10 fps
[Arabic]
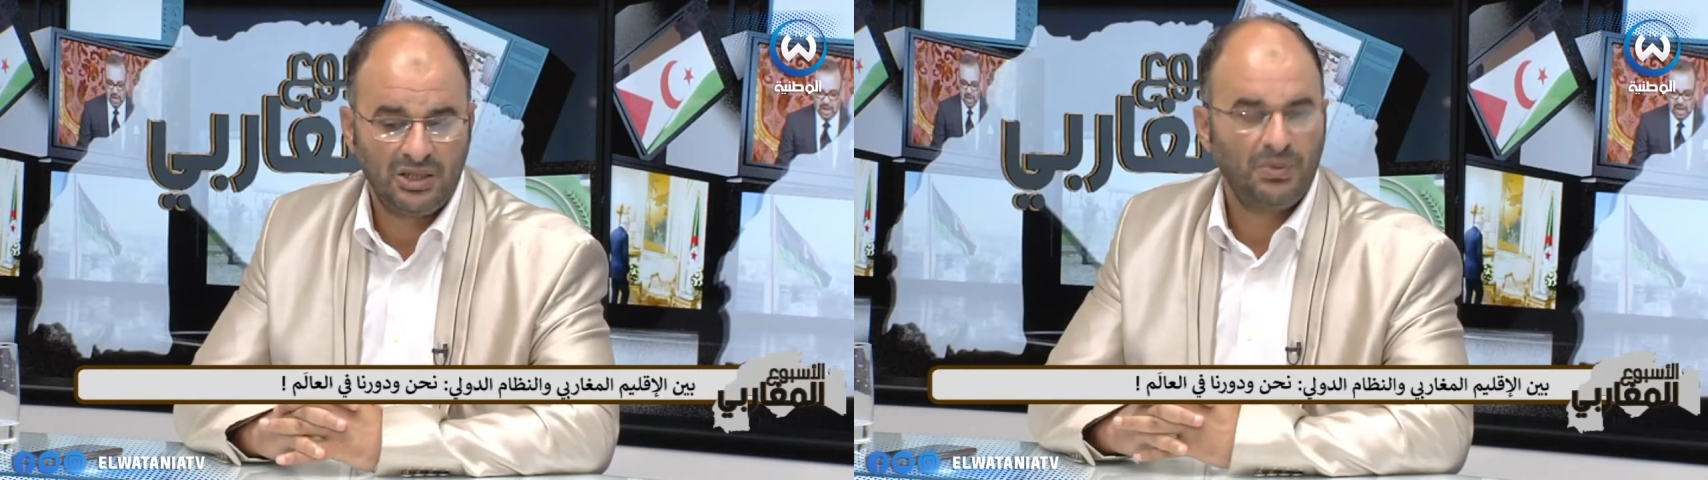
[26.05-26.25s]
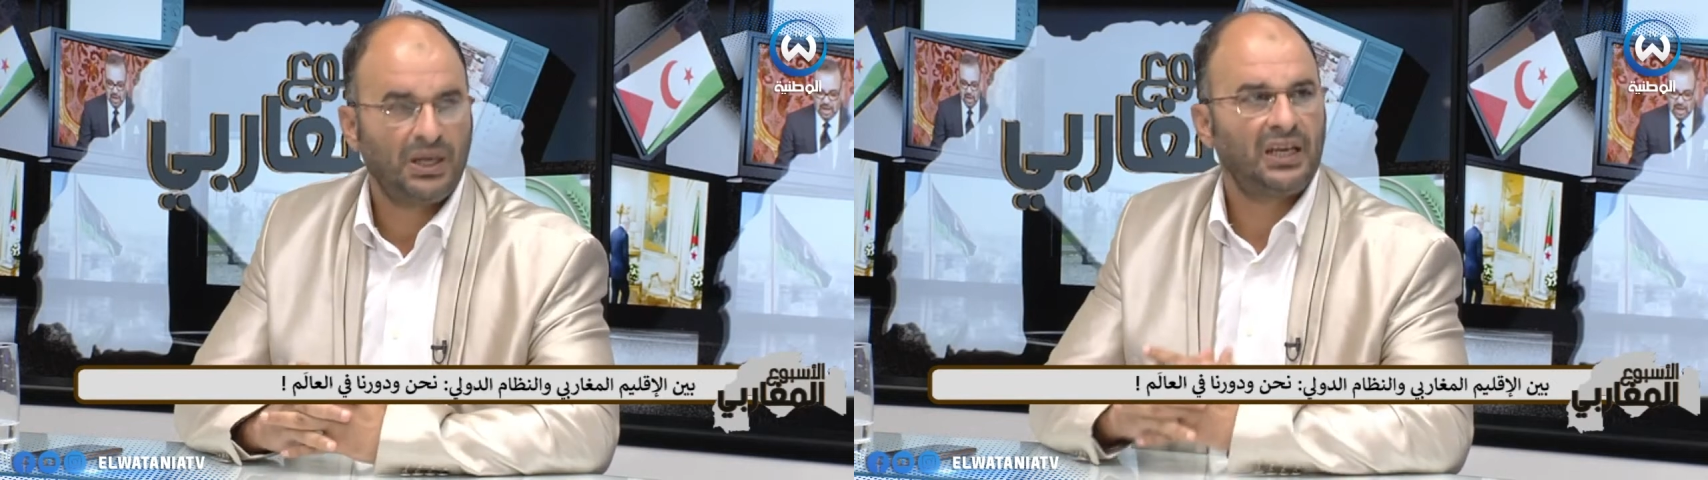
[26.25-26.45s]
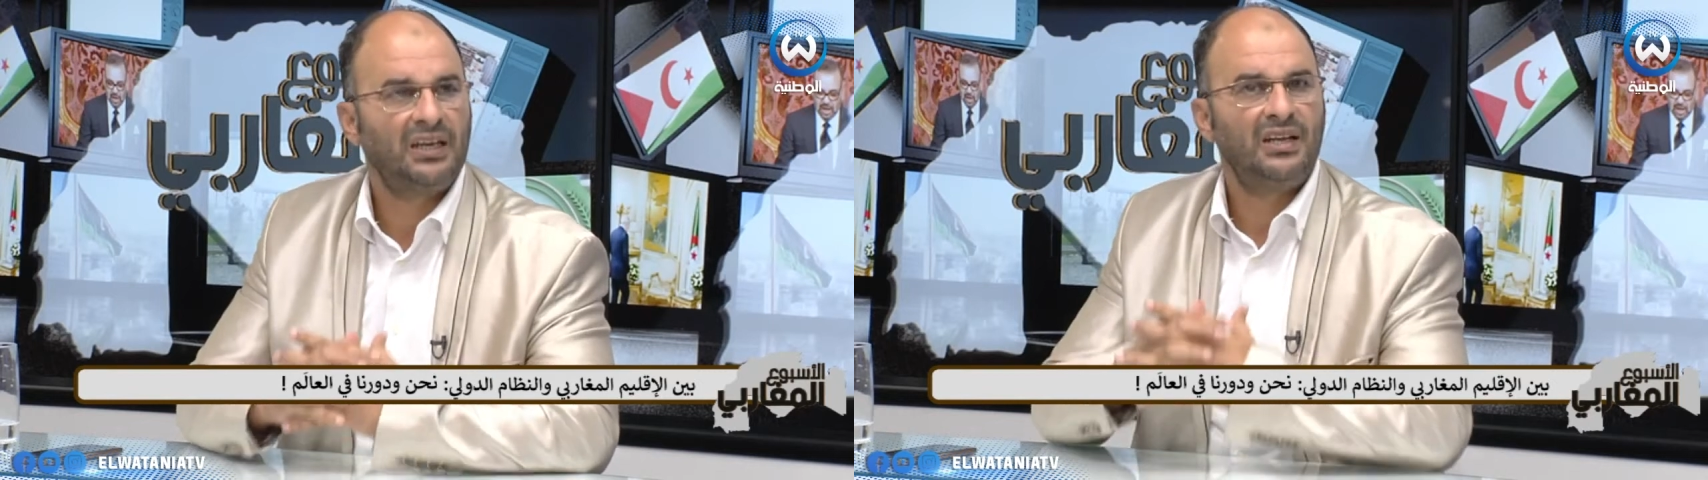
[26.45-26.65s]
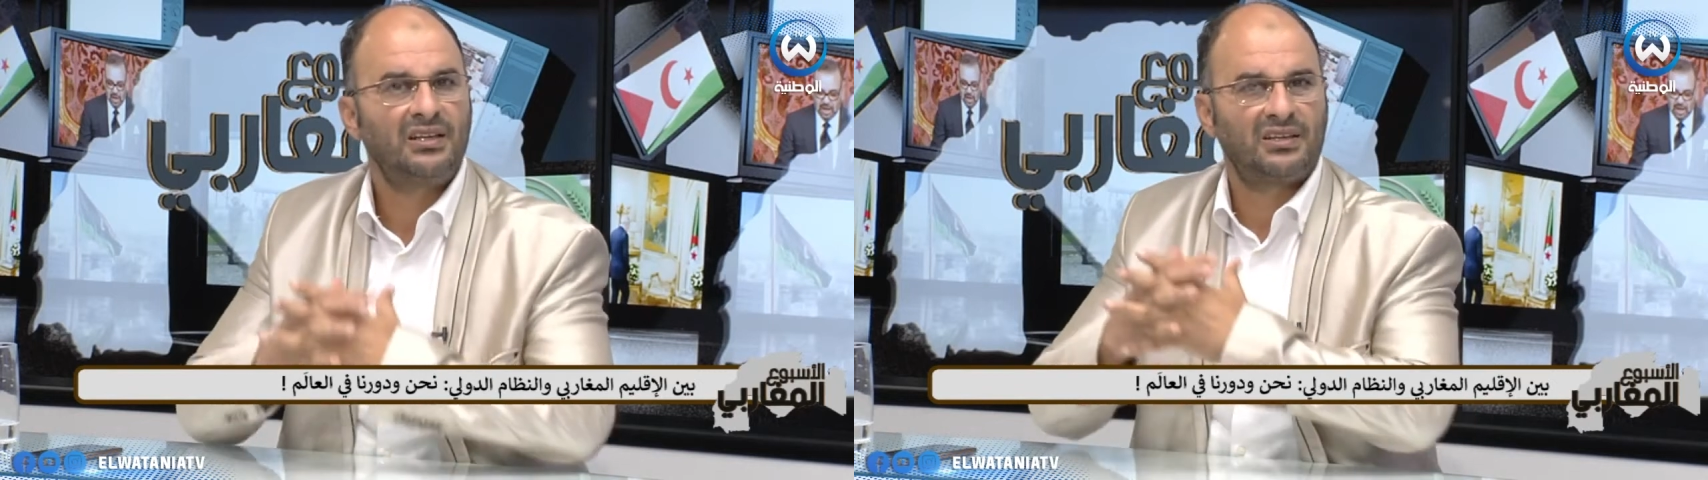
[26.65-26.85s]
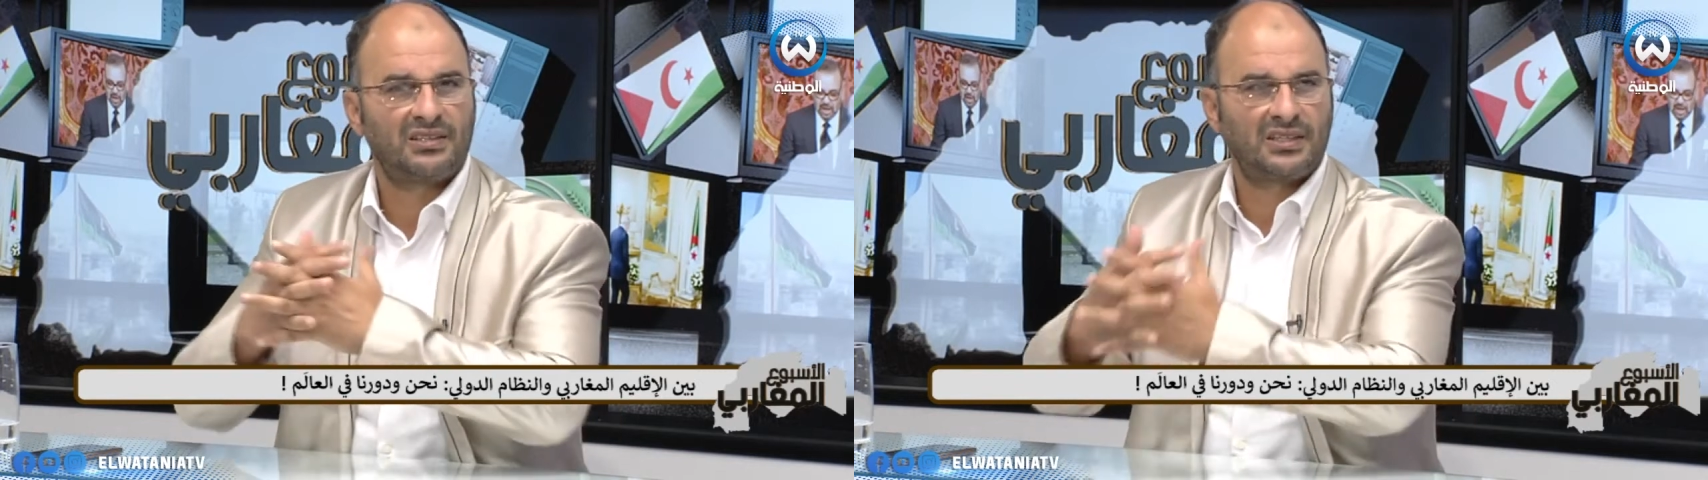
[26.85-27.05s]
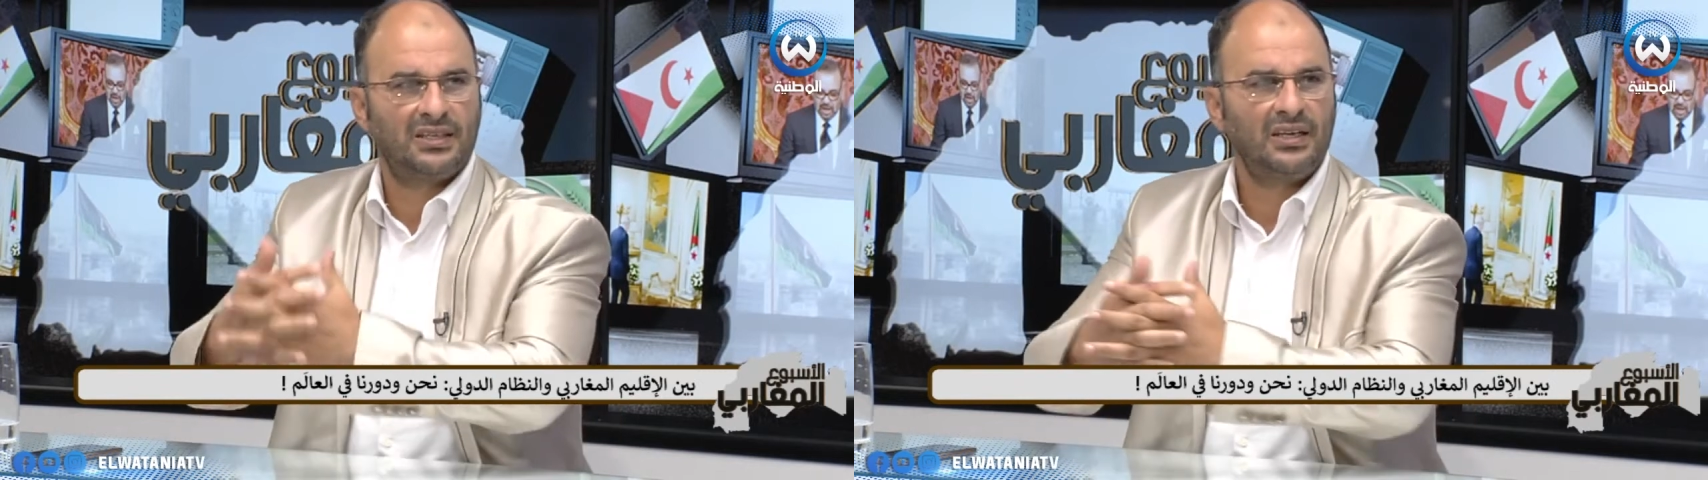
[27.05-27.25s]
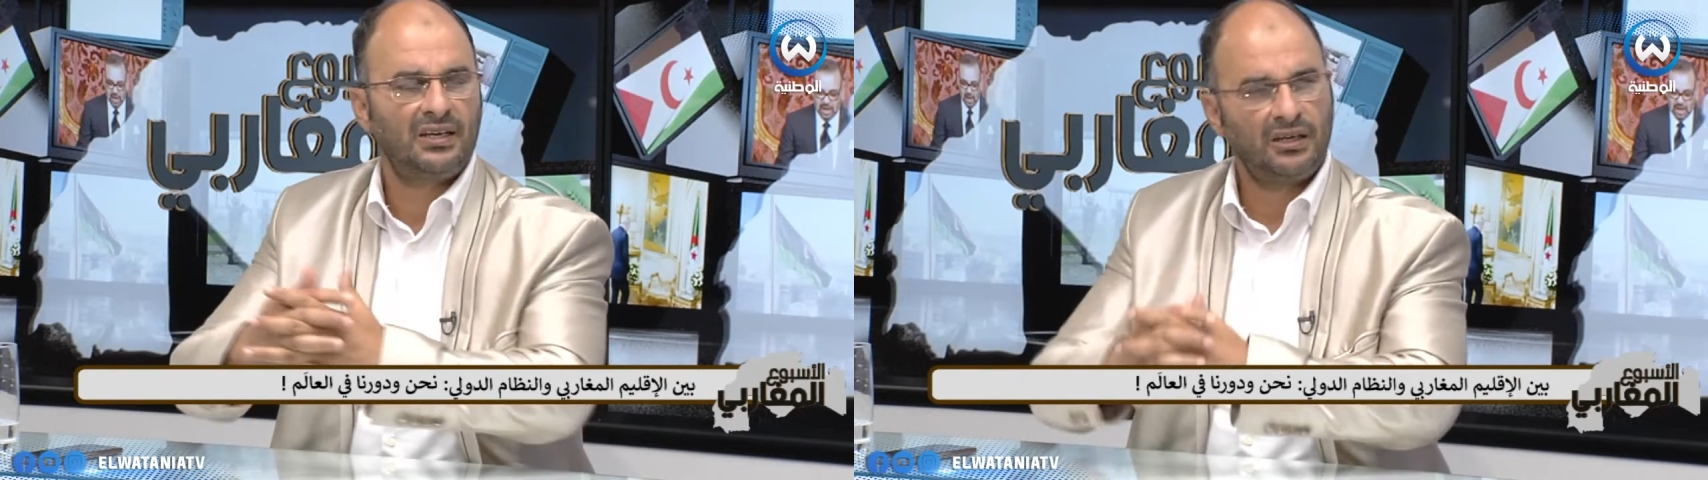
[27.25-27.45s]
من خلال تصدير